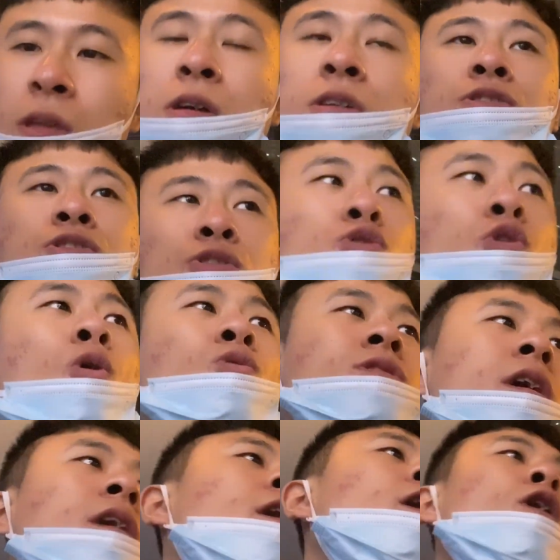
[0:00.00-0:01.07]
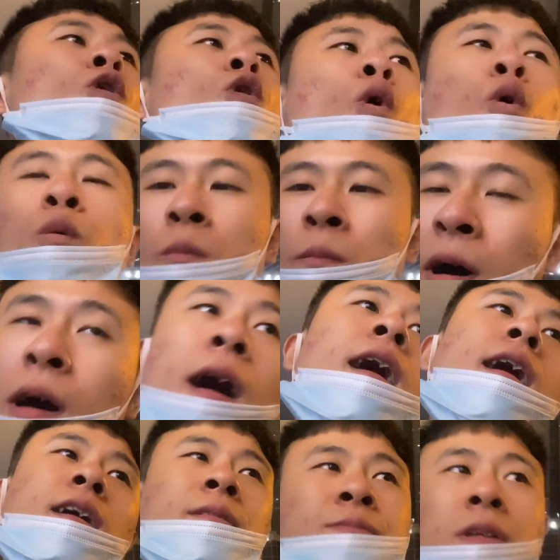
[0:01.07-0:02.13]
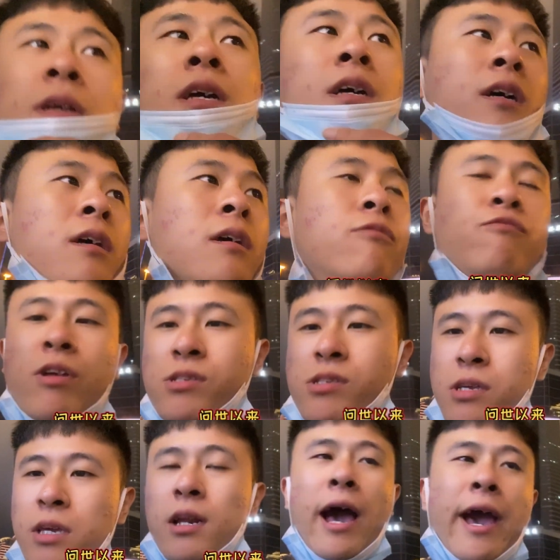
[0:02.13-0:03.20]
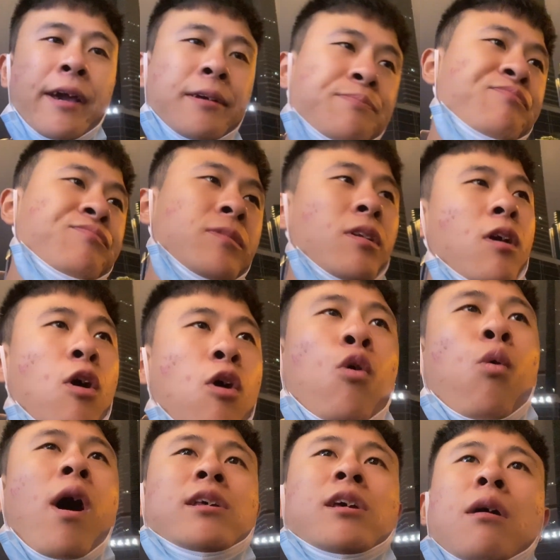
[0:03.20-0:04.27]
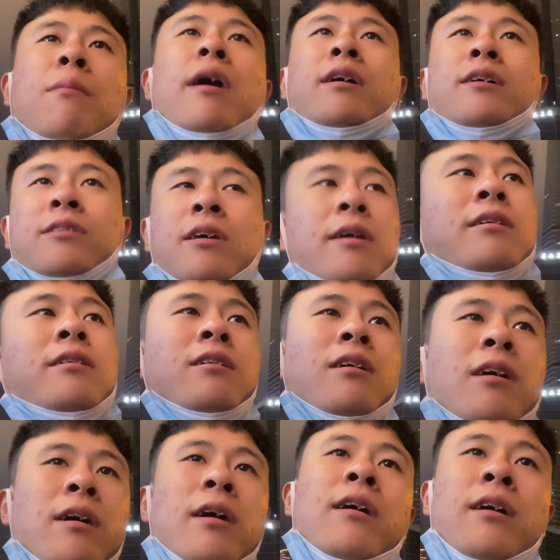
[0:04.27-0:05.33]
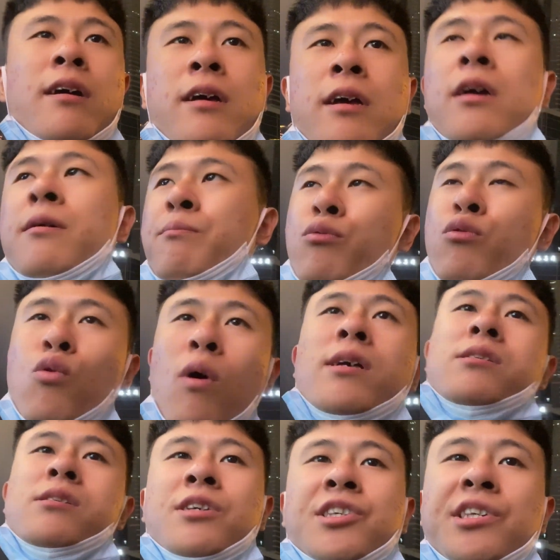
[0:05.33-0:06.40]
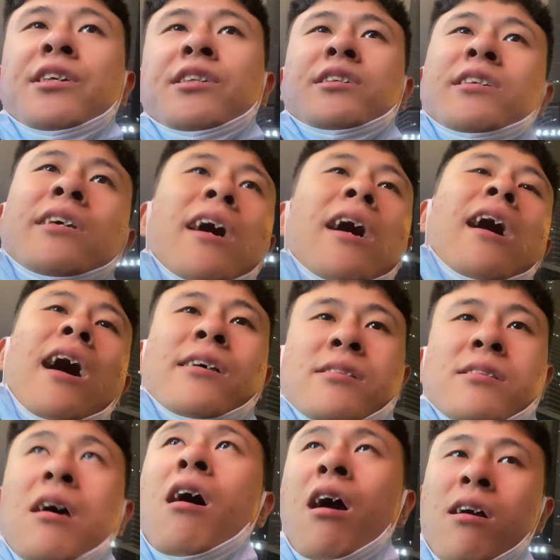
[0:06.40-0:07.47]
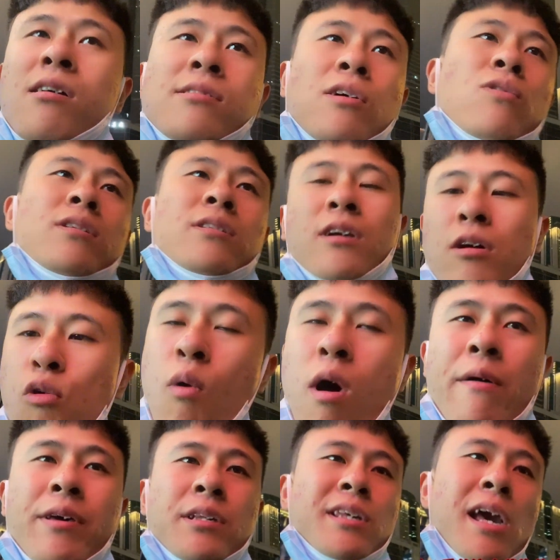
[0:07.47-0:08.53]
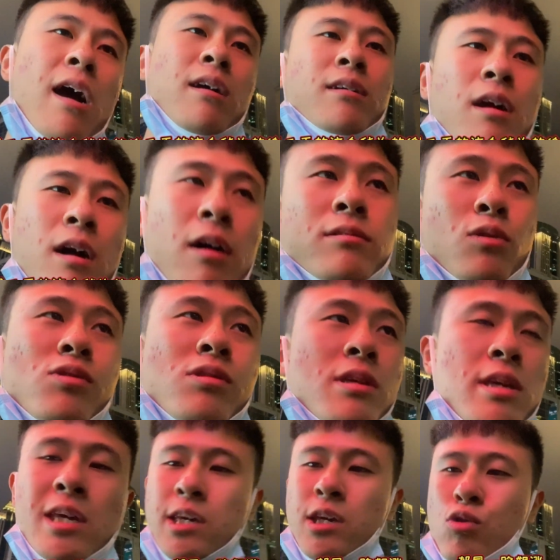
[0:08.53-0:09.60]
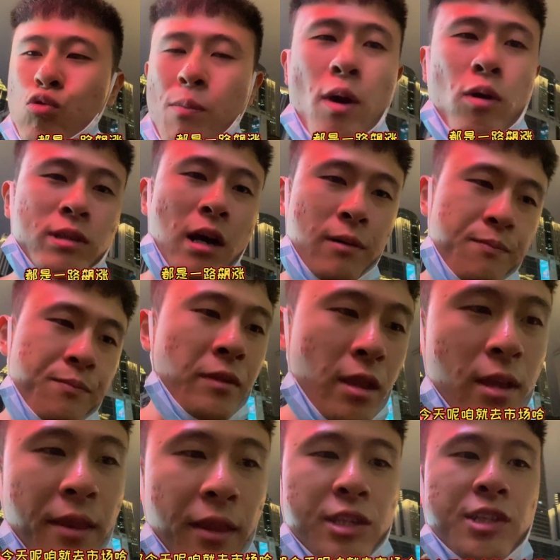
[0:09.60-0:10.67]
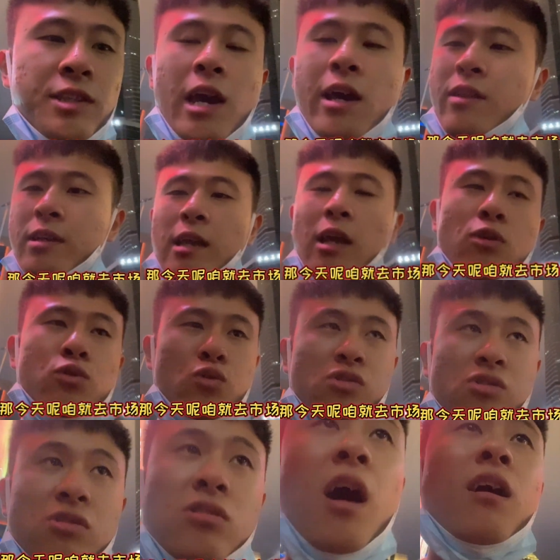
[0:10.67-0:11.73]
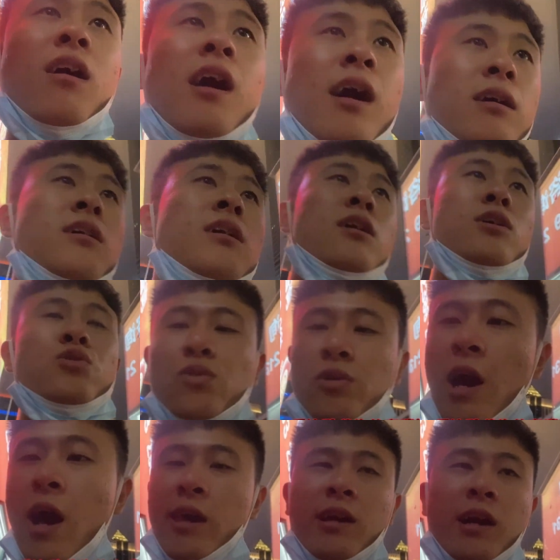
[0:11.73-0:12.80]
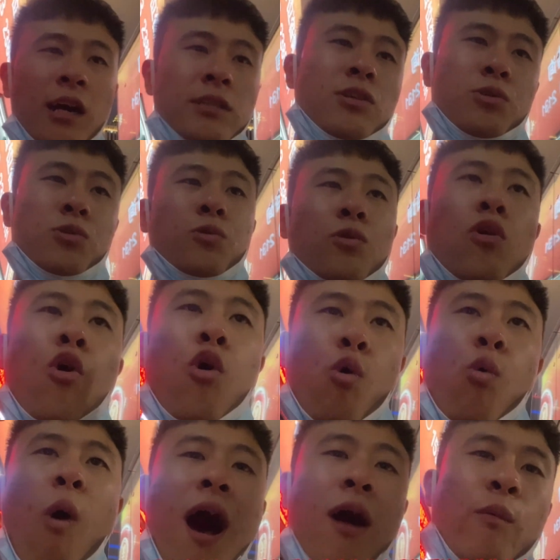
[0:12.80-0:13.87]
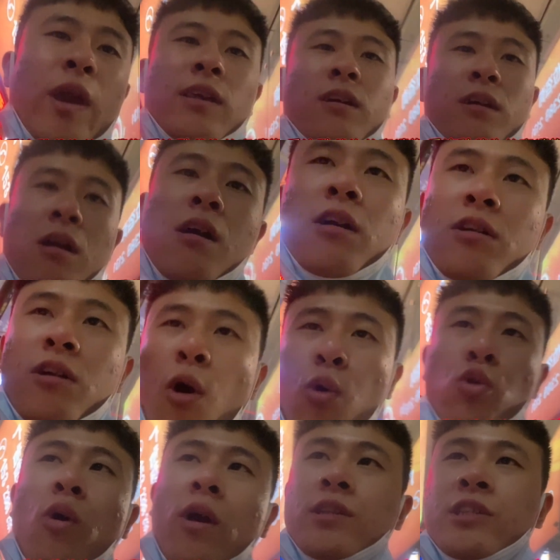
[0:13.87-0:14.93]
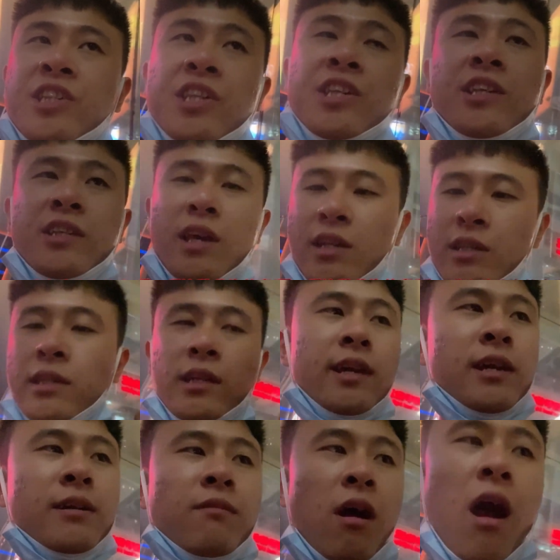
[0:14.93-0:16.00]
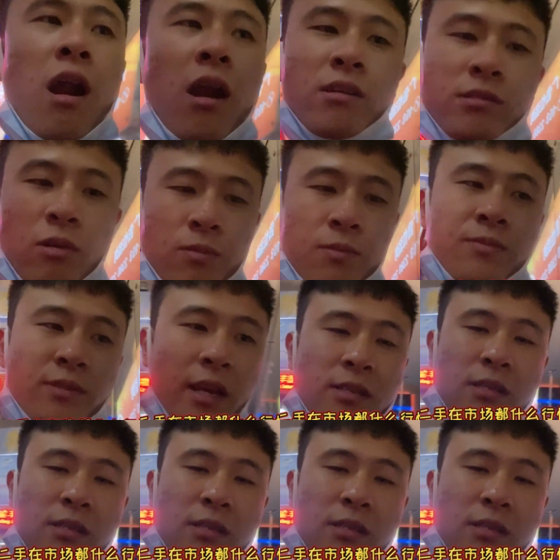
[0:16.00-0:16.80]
自从这个鸿蒙哈问世以来，华强北这个不管是新机啊，还是二手的这个华为的价格哈，都是一路飙涨。那今天呢，咱就去市场哈，去看一看这种华为的高端旗舰系列二手在市